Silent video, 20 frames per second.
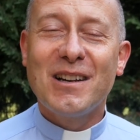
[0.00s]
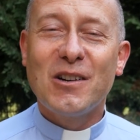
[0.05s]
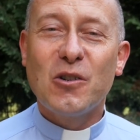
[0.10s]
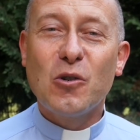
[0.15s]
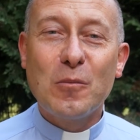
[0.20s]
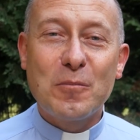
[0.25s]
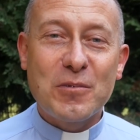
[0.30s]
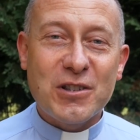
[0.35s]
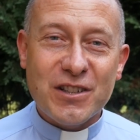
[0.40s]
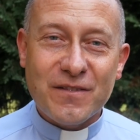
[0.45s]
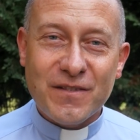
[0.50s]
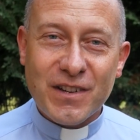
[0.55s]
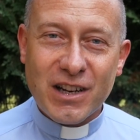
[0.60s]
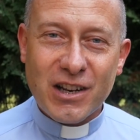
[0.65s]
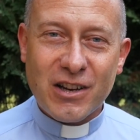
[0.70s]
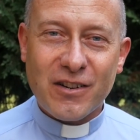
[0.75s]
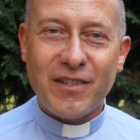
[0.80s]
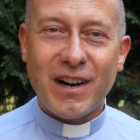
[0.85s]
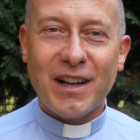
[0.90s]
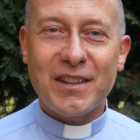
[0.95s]

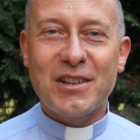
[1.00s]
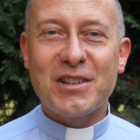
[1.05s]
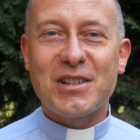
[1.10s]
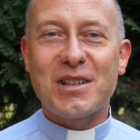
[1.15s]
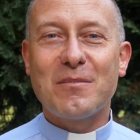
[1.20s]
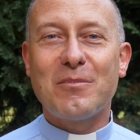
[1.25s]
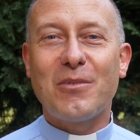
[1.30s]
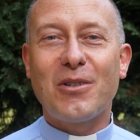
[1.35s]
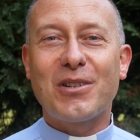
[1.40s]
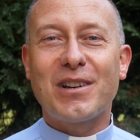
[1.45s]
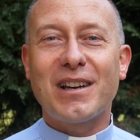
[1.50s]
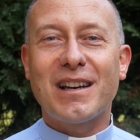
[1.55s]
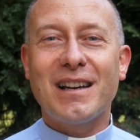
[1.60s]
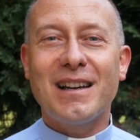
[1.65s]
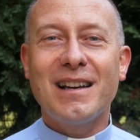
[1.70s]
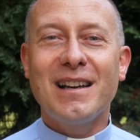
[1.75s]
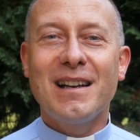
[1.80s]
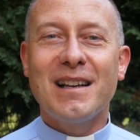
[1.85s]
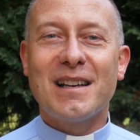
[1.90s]
uprzywilejowany, że mogę